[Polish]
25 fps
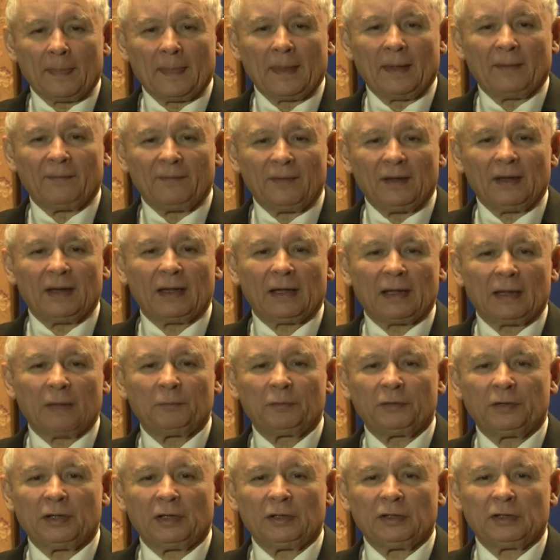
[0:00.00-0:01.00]
Ta fala
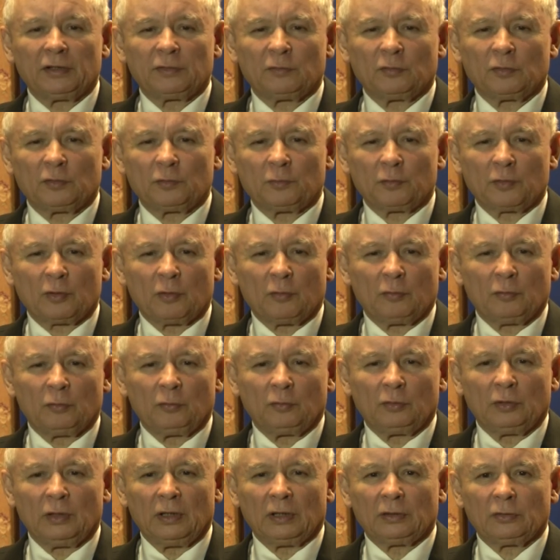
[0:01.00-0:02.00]
kapitalizmu z
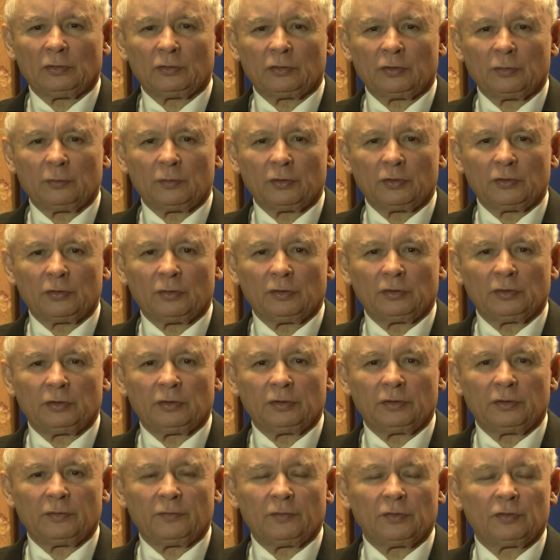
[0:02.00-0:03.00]
przełomu lat 80.
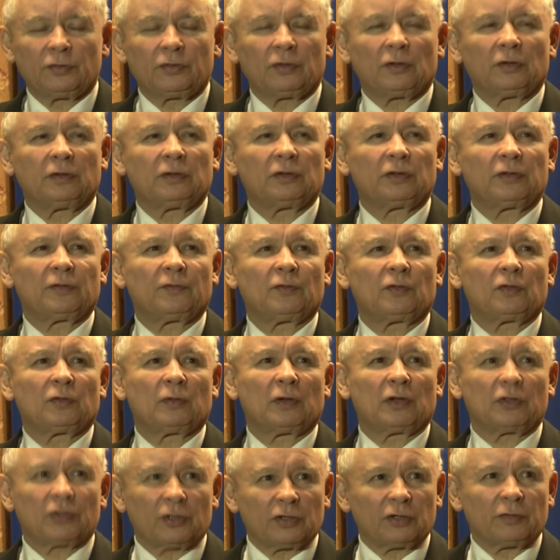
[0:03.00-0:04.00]
i 90.
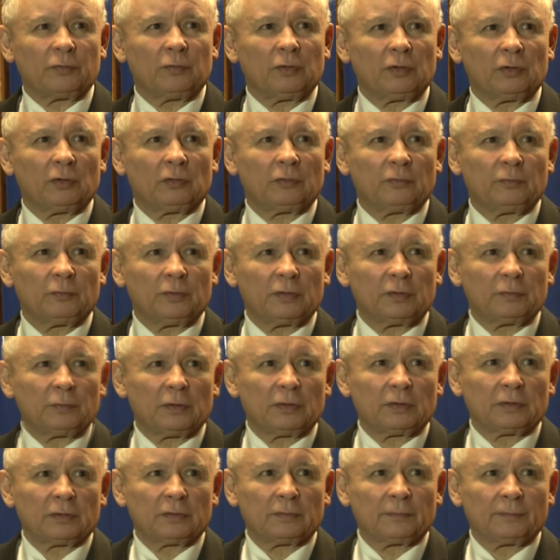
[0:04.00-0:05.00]
stworzyła 6 milionów miejsc
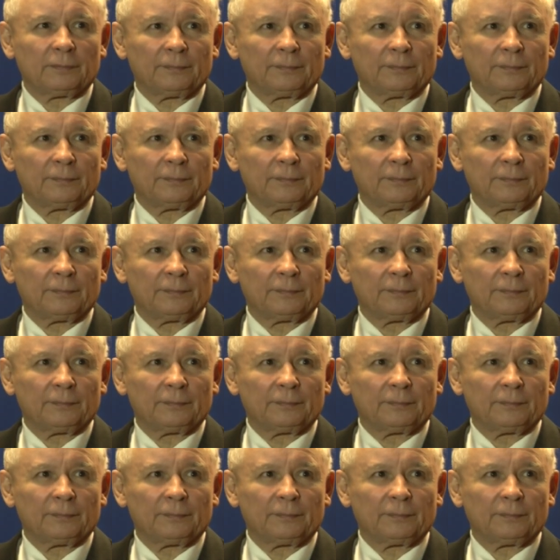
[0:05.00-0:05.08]
pracy.